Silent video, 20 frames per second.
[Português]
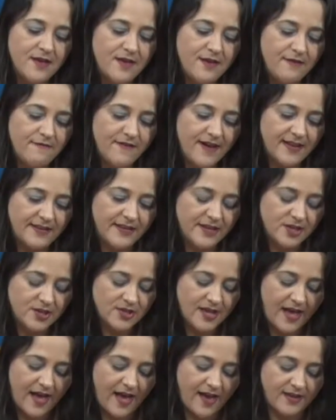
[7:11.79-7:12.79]
e vai
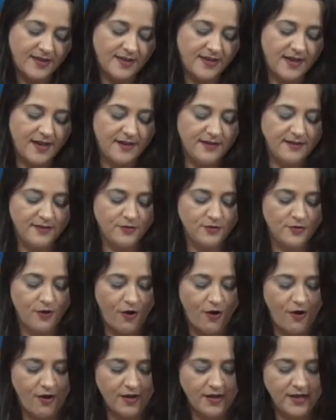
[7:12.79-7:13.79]
deixar que ele
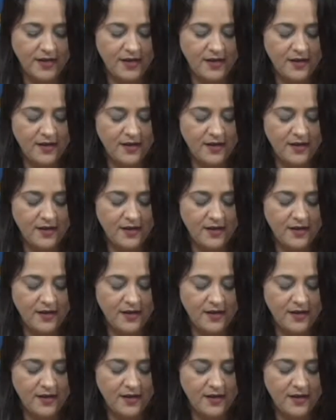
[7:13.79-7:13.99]
toque